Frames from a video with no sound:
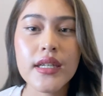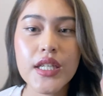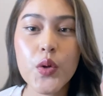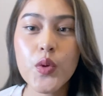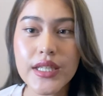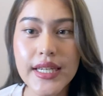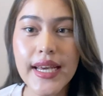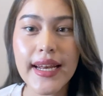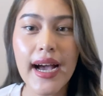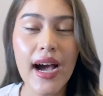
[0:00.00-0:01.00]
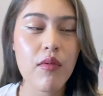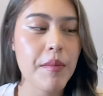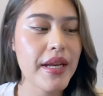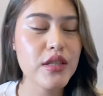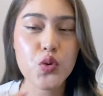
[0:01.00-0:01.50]
ที่อุ่นเทียนนะคะว่า
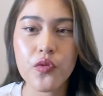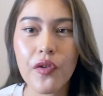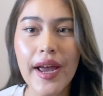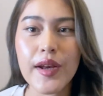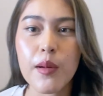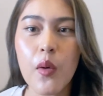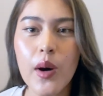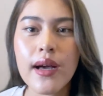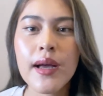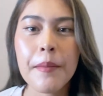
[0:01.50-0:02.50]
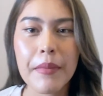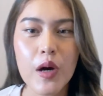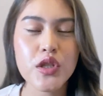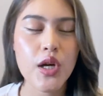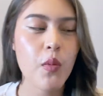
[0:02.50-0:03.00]
ไม่ได้จุดไฟเนาะเพราะว่าไม่
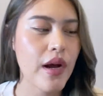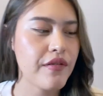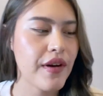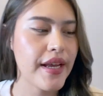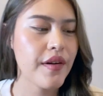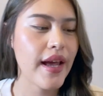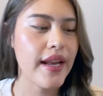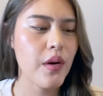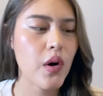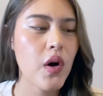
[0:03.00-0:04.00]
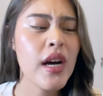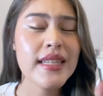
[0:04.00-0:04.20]
ค่อยชอบควันไฟเท่าไหร่แล้วก็